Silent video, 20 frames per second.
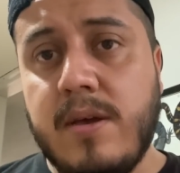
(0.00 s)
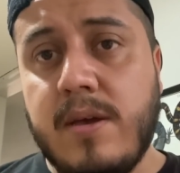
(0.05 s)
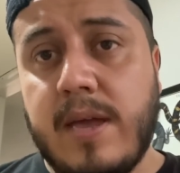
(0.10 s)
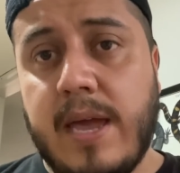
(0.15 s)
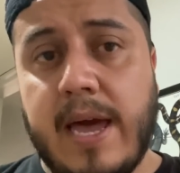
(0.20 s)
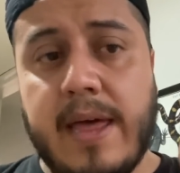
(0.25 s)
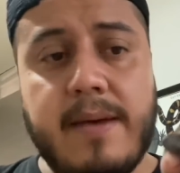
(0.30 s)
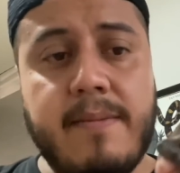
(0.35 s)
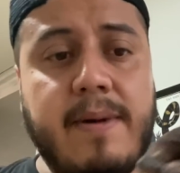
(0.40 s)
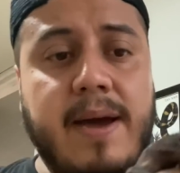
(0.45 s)
y
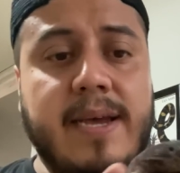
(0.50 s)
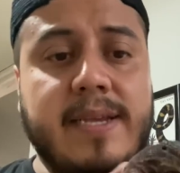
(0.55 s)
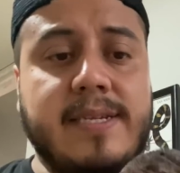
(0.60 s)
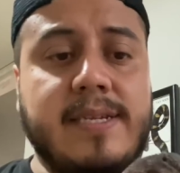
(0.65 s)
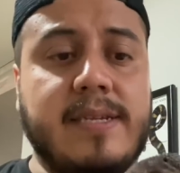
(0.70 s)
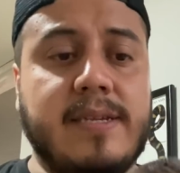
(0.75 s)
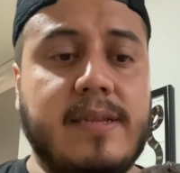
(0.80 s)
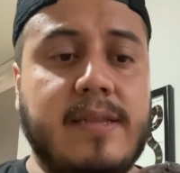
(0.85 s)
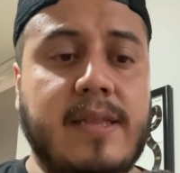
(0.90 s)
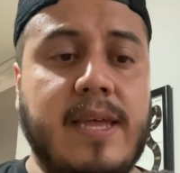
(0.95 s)

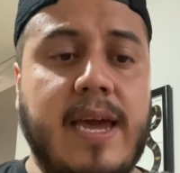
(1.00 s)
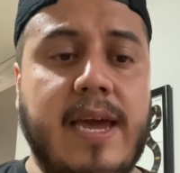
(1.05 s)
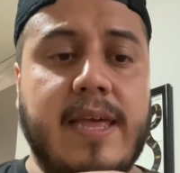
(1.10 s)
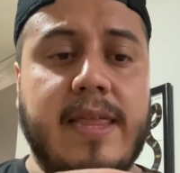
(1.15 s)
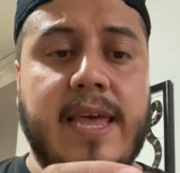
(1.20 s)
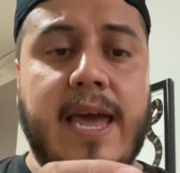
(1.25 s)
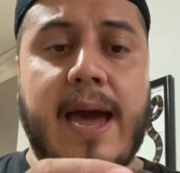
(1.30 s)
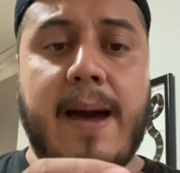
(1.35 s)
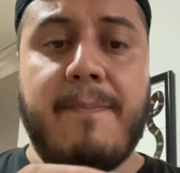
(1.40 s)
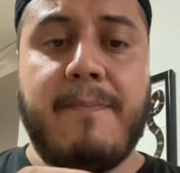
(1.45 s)
además
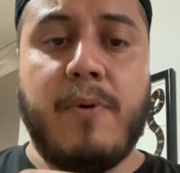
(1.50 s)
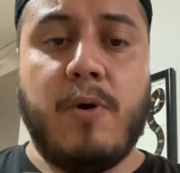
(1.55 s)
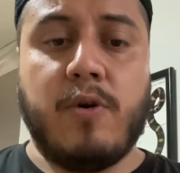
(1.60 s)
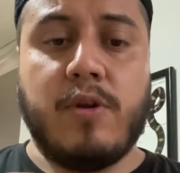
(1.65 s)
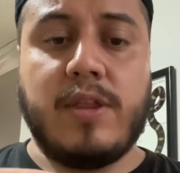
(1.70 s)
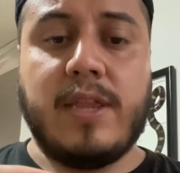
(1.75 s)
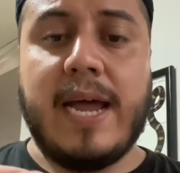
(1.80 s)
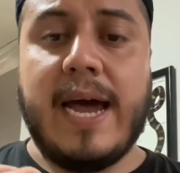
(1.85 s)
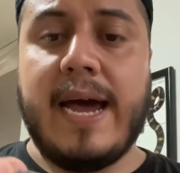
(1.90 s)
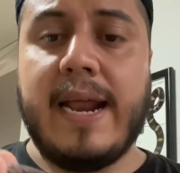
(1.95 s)
de,
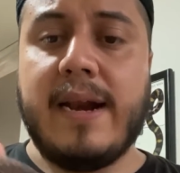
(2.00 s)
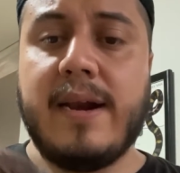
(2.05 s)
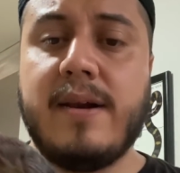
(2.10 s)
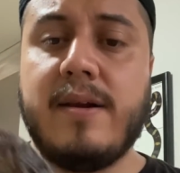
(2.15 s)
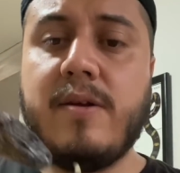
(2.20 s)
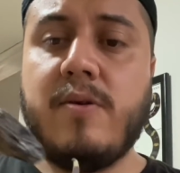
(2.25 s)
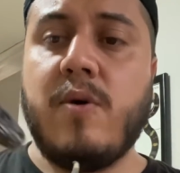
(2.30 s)
aportar